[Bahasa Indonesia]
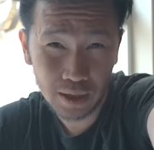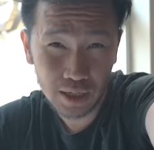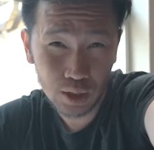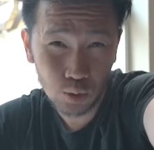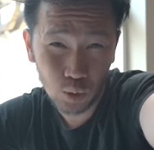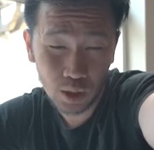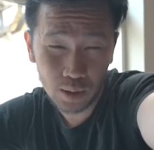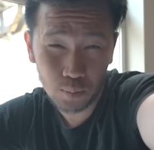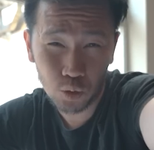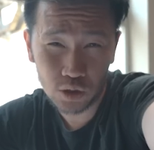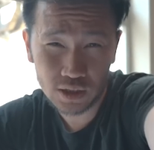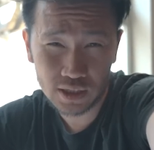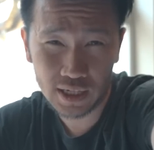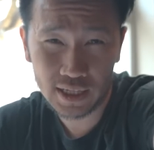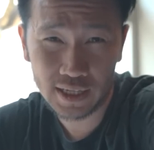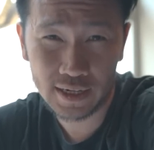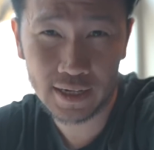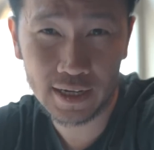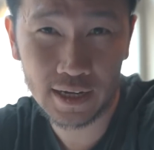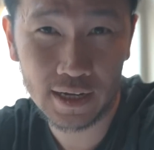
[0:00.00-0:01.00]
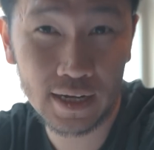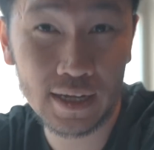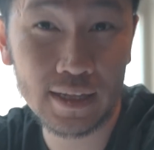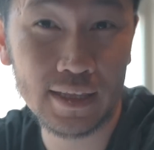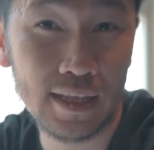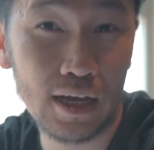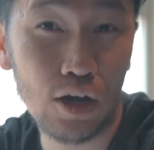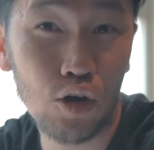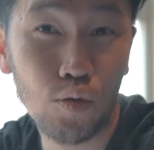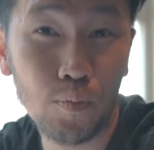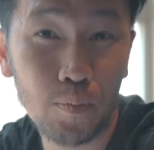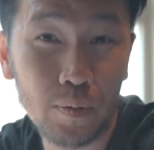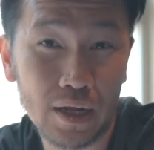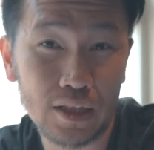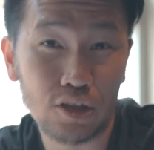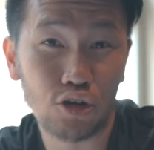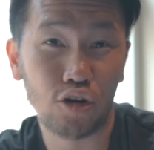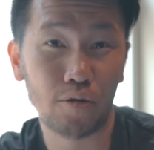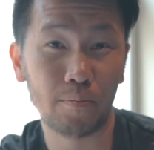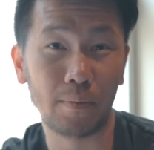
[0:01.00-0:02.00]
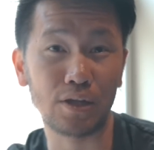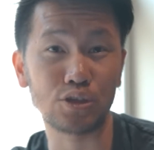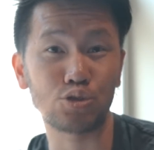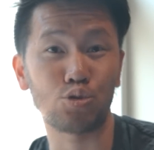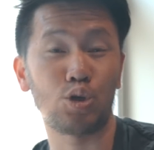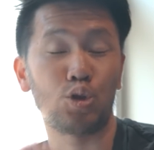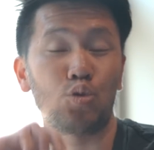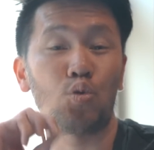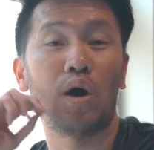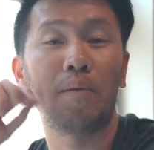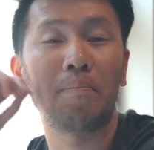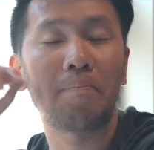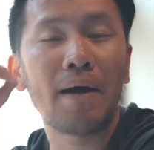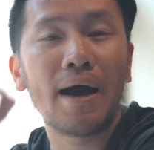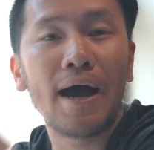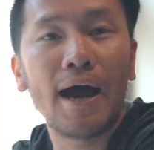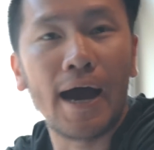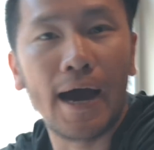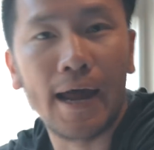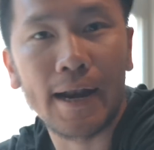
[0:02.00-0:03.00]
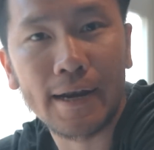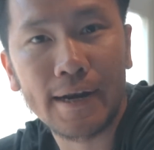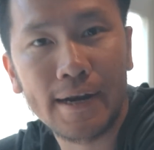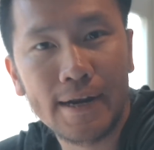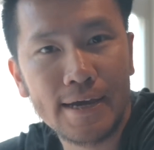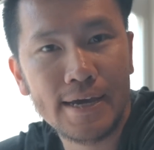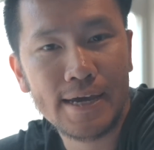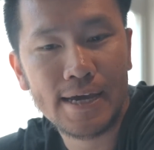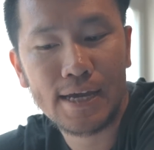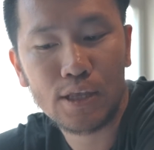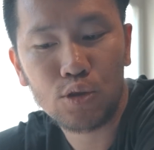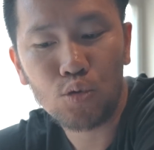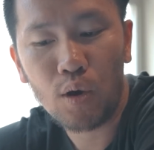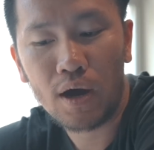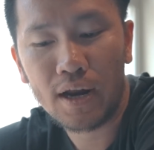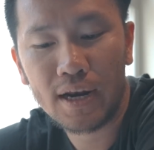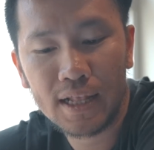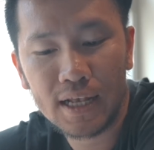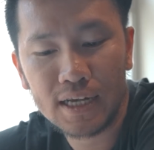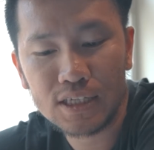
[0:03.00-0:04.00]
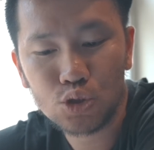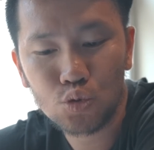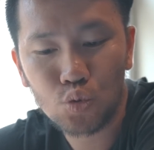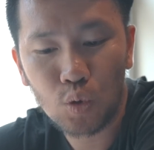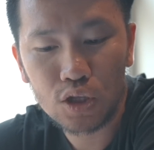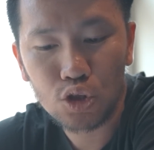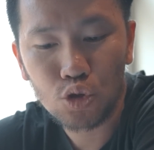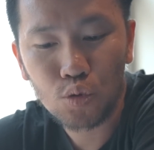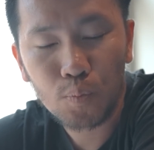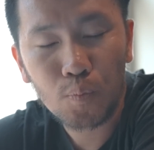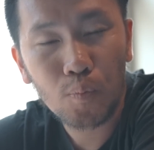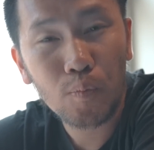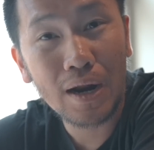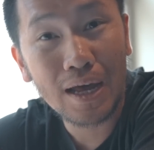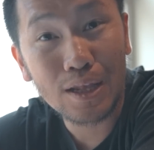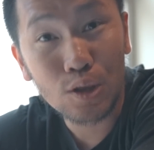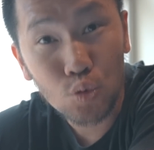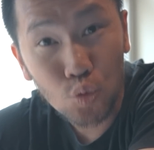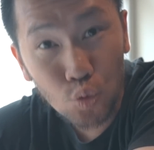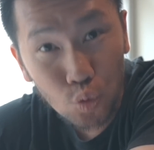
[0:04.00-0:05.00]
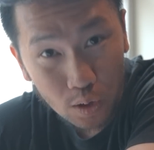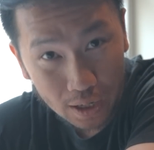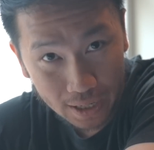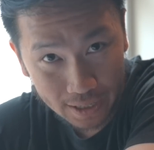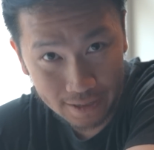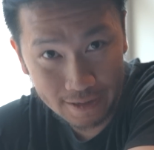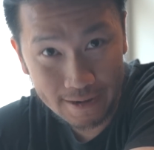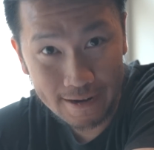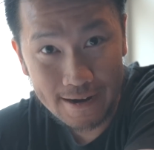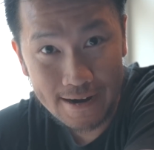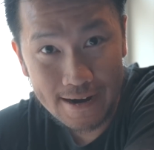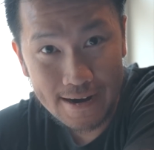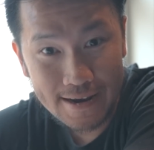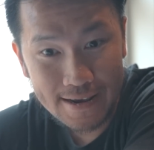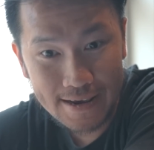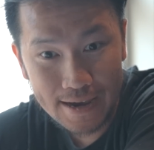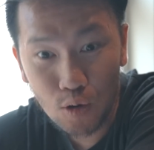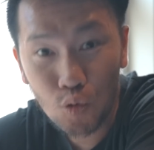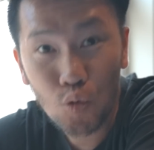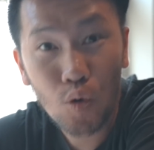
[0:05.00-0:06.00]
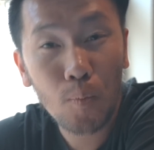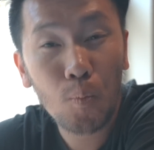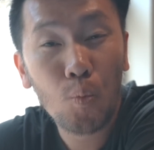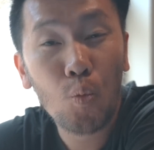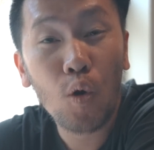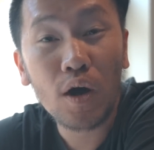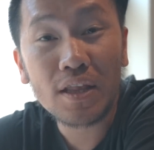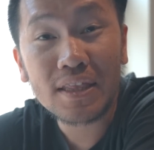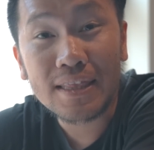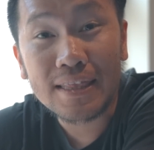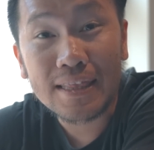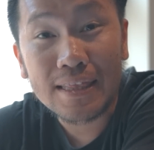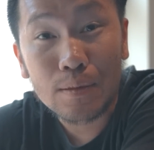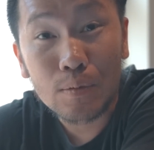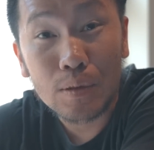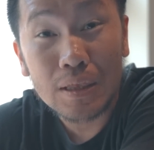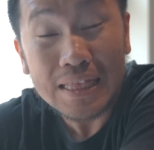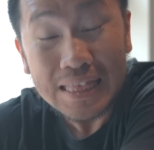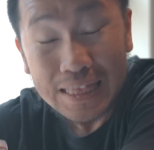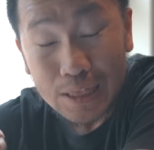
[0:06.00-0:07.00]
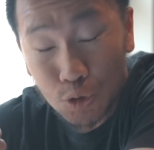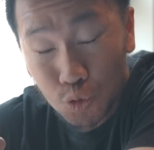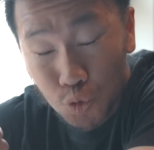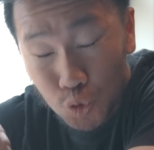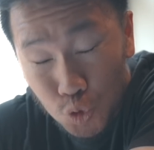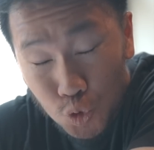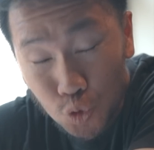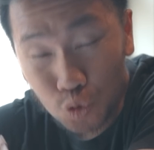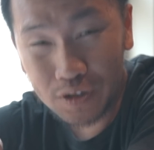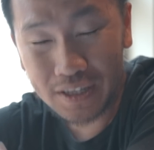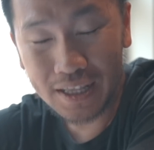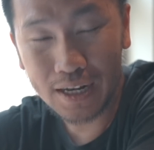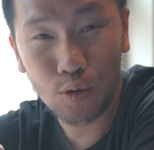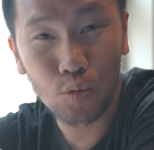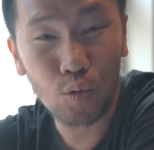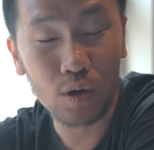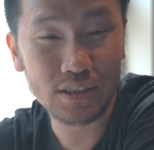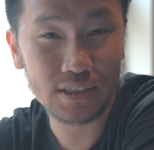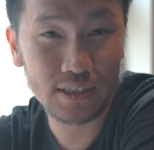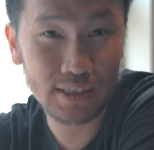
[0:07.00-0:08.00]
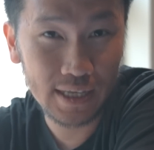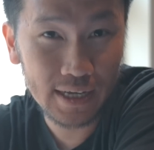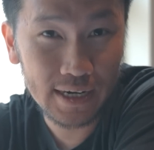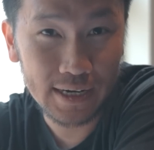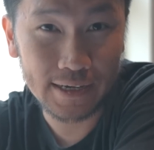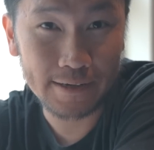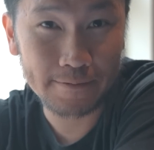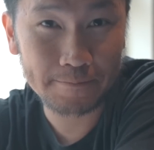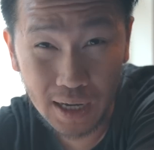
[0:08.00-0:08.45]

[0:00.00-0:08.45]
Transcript: by the way buat kalian yang kagak tahu peraturan palsu itu apaan itu adalah suatu peraturan yang gue buat untuk diri gue sendiri.